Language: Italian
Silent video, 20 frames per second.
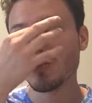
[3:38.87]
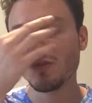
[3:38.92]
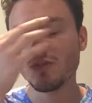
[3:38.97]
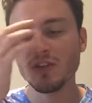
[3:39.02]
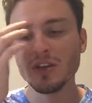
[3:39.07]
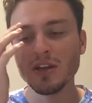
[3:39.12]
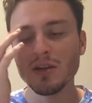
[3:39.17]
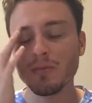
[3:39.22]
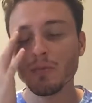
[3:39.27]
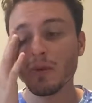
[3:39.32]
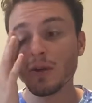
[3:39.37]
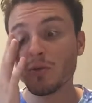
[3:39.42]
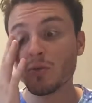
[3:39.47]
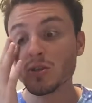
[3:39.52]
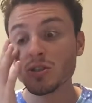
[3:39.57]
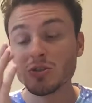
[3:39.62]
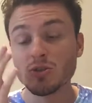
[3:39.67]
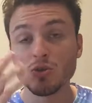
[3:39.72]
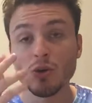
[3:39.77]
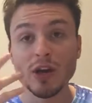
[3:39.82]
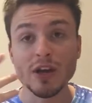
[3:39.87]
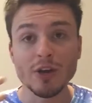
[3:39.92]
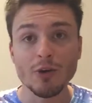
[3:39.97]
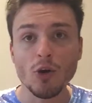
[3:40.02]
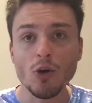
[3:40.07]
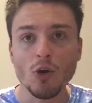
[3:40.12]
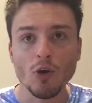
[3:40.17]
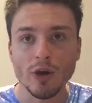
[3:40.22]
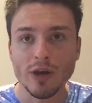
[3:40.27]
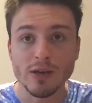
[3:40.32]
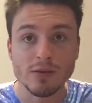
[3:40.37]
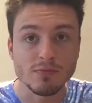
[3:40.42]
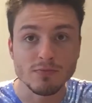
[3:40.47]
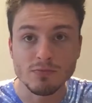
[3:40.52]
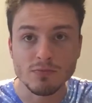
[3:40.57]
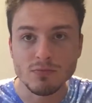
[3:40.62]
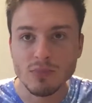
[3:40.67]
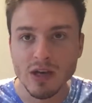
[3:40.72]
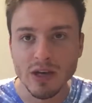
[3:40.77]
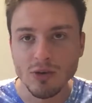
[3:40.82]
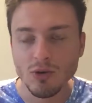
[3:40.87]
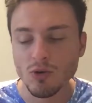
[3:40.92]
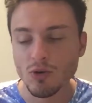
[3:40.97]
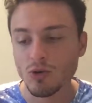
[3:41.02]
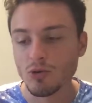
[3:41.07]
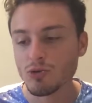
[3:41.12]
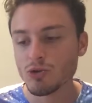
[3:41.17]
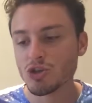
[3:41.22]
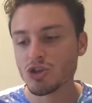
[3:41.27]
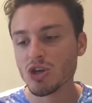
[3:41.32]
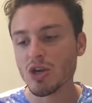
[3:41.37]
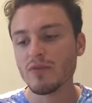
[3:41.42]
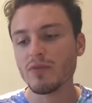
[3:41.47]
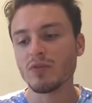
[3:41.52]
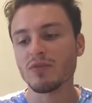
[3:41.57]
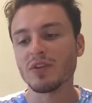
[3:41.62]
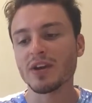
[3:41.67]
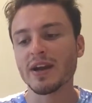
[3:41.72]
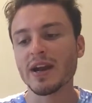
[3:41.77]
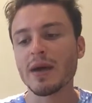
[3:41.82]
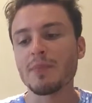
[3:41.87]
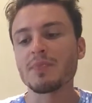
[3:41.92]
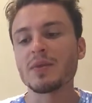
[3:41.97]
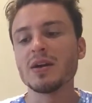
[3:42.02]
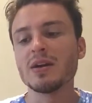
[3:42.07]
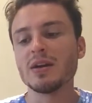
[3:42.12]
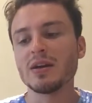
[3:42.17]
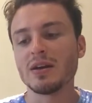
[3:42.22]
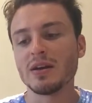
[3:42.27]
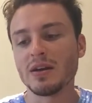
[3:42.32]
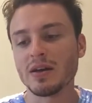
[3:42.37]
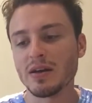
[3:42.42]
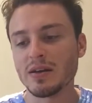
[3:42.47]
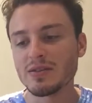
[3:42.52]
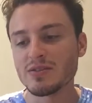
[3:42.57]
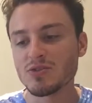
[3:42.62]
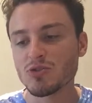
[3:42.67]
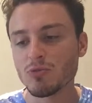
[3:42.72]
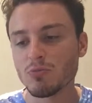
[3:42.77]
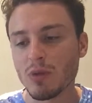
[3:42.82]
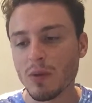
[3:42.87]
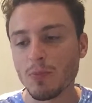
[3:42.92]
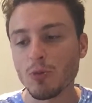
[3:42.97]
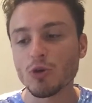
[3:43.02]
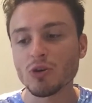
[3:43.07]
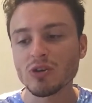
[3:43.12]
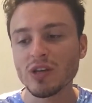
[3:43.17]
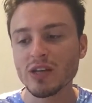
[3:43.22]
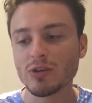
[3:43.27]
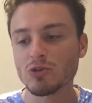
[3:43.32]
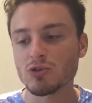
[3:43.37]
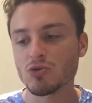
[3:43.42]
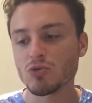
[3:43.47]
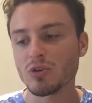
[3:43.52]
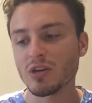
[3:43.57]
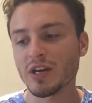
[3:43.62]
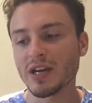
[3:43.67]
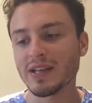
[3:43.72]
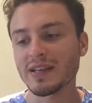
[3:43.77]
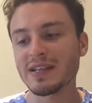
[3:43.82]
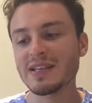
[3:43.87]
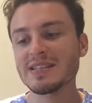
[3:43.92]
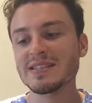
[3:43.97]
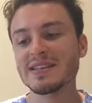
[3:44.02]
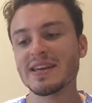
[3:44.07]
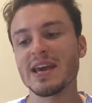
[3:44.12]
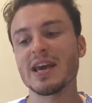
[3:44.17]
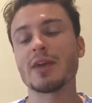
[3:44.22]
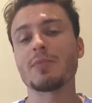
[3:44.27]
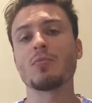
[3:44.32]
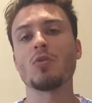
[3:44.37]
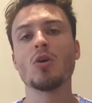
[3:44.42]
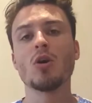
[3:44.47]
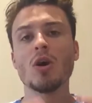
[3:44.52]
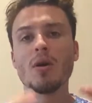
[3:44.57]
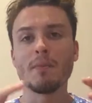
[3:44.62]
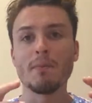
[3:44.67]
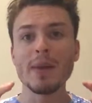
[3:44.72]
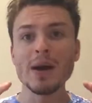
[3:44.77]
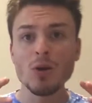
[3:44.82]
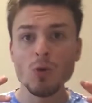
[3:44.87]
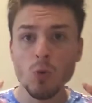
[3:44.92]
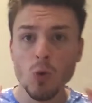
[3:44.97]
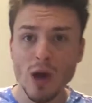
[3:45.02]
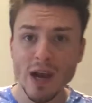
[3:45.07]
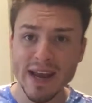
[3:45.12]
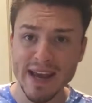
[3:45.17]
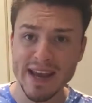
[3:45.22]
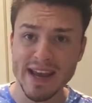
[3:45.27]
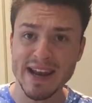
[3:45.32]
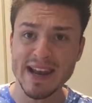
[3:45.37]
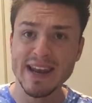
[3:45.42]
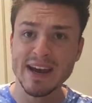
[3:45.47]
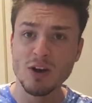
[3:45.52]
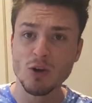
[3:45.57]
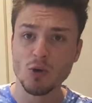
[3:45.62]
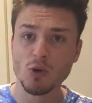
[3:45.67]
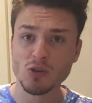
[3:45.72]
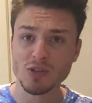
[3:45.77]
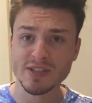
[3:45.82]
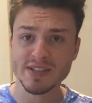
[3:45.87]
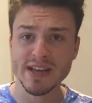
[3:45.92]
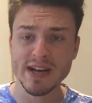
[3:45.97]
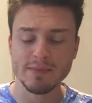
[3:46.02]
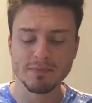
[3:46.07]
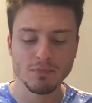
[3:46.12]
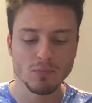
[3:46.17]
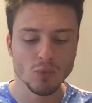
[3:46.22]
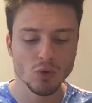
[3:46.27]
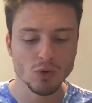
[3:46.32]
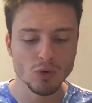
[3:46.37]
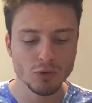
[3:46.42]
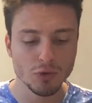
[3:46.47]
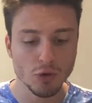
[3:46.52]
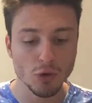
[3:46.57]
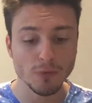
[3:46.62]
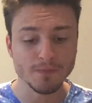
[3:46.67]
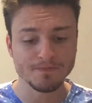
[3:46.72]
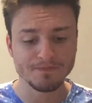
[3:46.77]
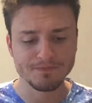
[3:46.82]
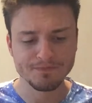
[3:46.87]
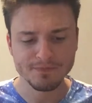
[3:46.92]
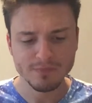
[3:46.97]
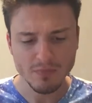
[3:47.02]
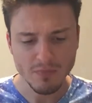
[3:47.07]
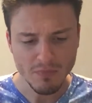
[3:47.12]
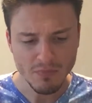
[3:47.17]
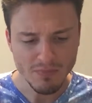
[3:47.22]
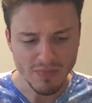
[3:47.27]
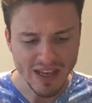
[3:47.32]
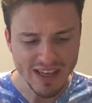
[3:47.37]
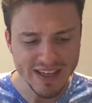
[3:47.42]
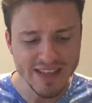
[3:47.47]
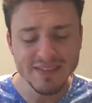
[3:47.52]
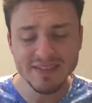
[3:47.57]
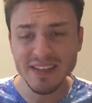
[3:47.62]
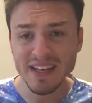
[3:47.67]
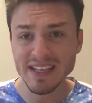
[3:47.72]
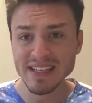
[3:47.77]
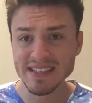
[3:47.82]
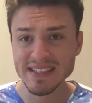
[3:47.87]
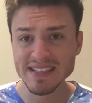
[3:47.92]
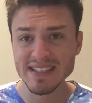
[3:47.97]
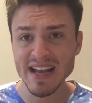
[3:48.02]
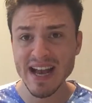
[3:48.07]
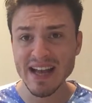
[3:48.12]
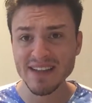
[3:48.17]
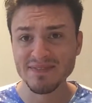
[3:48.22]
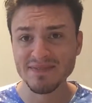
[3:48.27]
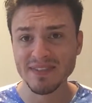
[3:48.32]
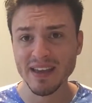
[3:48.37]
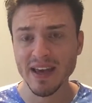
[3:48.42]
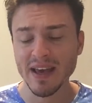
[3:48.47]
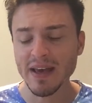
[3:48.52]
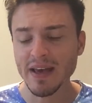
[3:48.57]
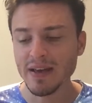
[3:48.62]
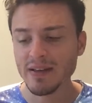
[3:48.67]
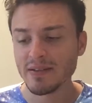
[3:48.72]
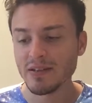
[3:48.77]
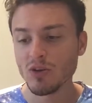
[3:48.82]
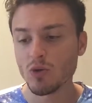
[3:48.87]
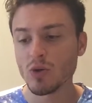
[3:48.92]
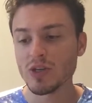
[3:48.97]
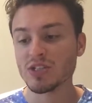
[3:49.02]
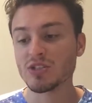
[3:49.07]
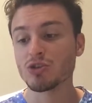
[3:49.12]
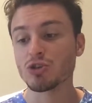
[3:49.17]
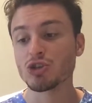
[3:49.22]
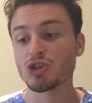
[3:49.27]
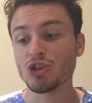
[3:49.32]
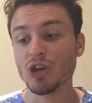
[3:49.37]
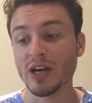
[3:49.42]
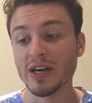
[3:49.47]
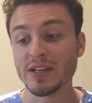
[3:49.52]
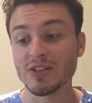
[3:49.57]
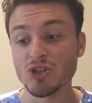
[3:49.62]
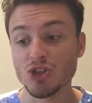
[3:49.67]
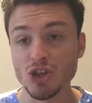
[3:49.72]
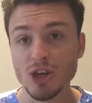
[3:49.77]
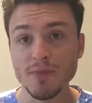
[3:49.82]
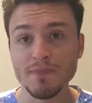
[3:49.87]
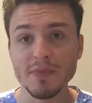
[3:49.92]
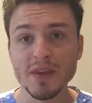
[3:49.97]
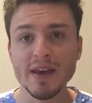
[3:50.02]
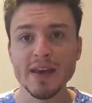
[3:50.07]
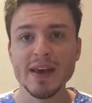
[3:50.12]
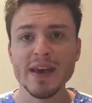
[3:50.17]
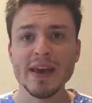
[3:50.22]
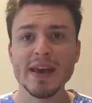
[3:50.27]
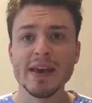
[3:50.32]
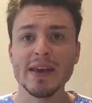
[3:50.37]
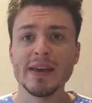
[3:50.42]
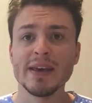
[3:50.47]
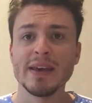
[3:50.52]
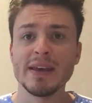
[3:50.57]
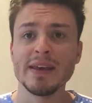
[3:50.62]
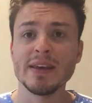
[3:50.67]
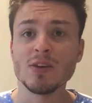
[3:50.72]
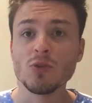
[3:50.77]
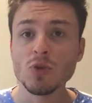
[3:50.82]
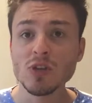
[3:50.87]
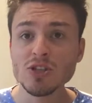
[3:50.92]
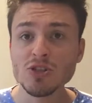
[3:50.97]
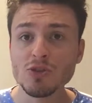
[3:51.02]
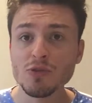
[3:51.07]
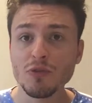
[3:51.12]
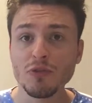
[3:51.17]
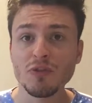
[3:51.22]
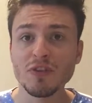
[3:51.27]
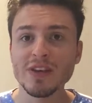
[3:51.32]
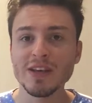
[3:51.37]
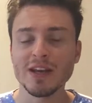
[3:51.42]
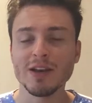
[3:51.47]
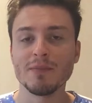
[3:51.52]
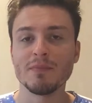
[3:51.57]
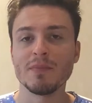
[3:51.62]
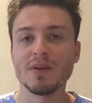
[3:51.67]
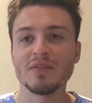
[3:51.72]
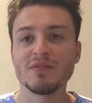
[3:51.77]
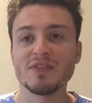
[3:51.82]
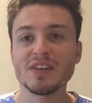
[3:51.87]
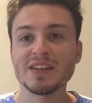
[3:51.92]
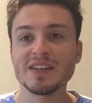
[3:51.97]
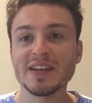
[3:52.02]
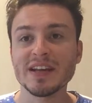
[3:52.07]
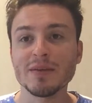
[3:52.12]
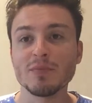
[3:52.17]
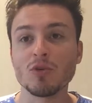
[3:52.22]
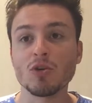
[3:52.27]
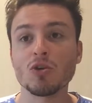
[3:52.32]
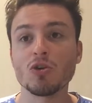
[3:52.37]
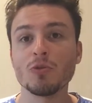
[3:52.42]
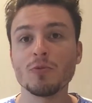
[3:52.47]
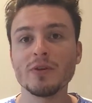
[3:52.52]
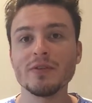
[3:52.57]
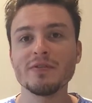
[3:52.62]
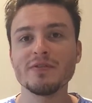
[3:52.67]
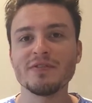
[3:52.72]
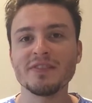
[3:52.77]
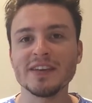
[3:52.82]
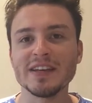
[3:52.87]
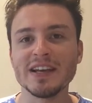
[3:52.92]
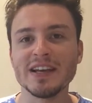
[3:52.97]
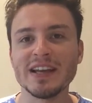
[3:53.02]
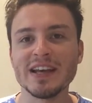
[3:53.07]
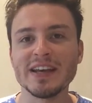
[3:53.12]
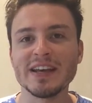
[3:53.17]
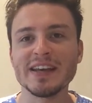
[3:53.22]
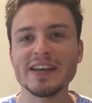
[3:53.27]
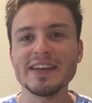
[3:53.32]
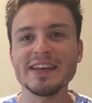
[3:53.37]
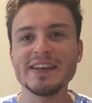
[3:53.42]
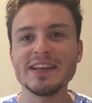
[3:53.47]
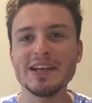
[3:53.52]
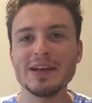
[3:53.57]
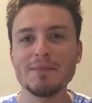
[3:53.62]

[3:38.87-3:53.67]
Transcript: film, questo eroe che non conoscevo verrà eh, insomma portato sul grande schermo, ma qual è la cosa molto interessante di questo Shang-Chi in questo film vedremo come villain il